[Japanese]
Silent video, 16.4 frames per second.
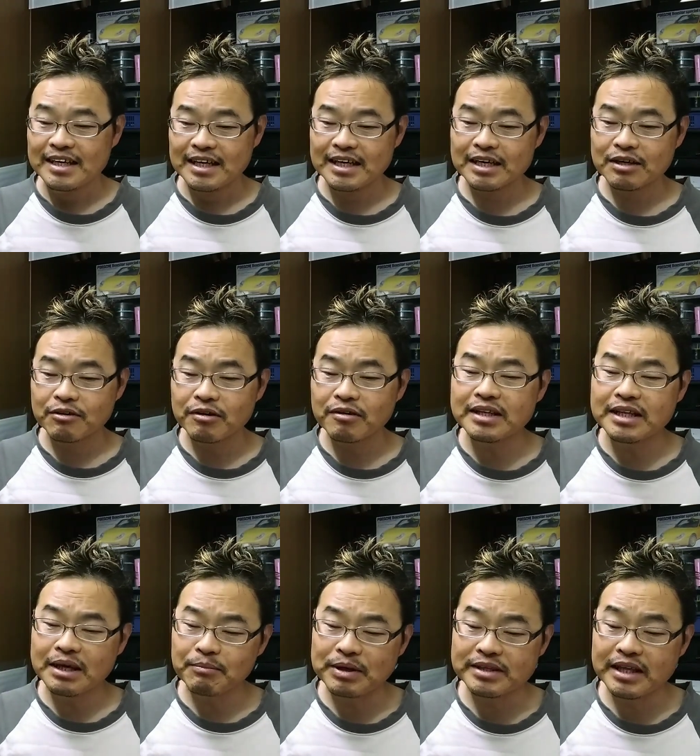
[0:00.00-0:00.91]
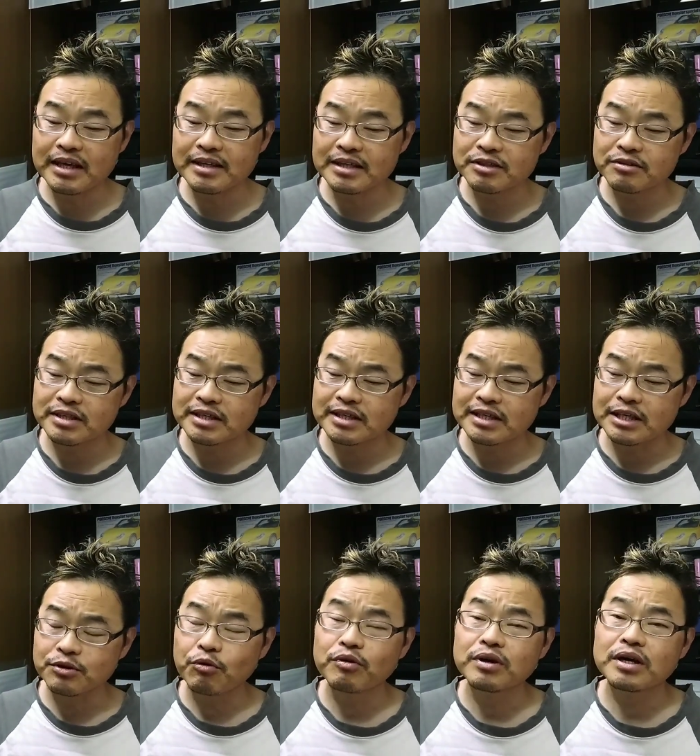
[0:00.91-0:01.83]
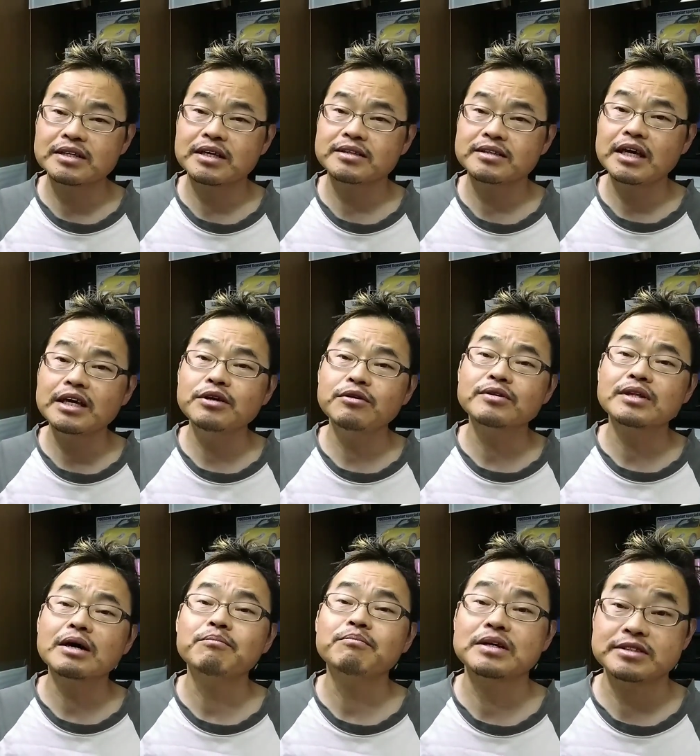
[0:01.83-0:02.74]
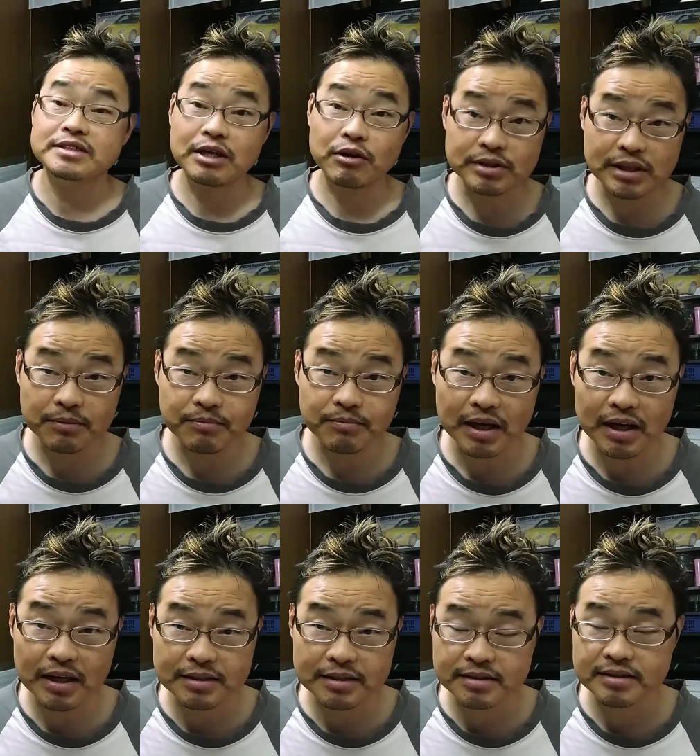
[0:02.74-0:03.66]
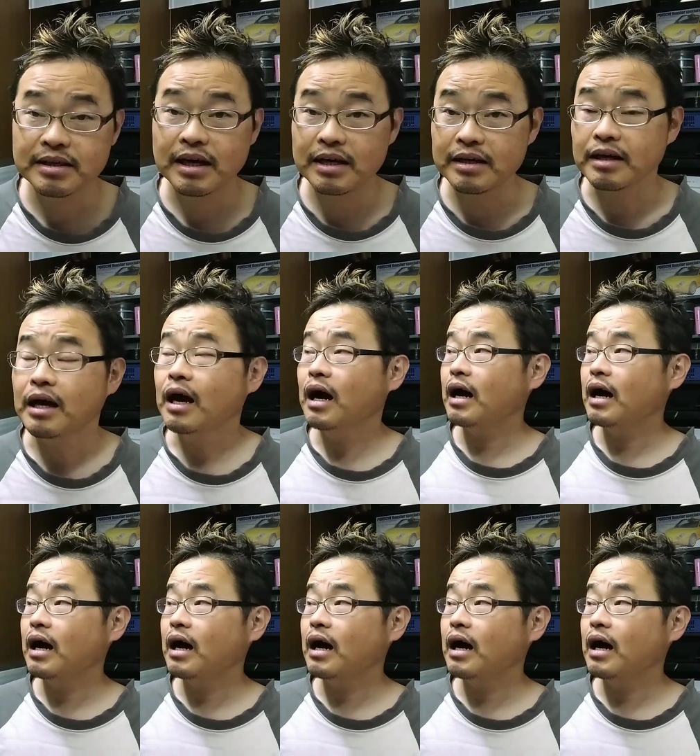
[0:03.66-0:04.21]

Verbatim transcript: えー、これはね、まあ、電子書籍に特化した専用端末でございます。はい。